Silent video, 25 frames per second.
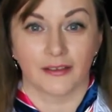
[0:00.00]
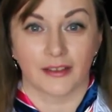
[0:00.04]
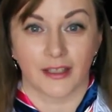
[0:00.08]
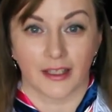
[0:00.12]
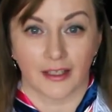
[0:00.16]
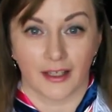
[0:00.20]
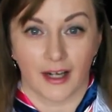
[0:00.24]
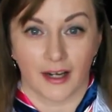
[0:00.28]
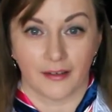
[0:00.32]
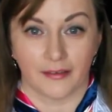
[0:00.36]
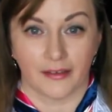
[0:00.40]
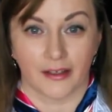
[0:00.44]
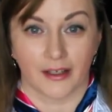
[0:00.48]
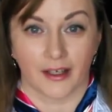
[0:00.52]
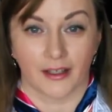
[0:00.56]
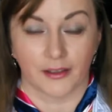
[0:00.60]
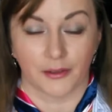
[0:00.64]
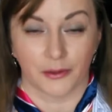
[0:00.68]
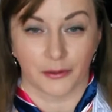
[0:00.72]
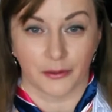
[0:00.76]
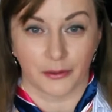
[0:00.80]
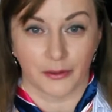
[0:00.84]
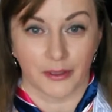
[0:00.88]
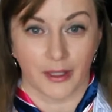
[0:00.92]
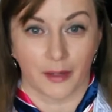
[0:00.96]
фотография,
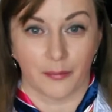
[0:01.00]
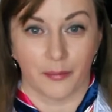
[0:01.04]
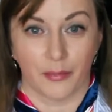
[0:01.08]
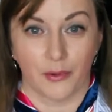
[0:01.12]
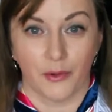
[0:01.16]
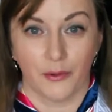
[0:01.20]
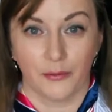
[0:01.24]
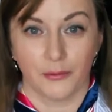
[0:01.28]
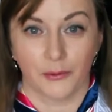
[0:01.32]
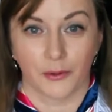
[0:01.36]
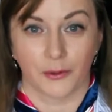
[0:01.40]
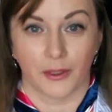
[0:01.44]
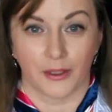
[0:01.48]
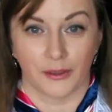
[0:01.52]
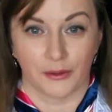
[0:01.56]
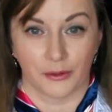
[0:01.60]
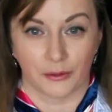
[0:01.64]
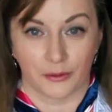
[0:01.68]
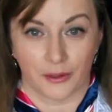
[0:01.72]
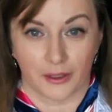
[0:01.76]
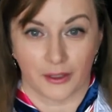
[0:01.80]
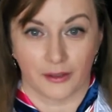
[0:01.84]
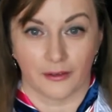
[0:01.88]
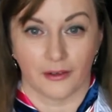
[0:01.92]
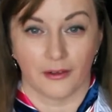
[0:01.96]
которую я помню,
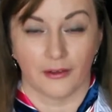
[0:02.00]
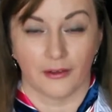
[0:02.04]
которая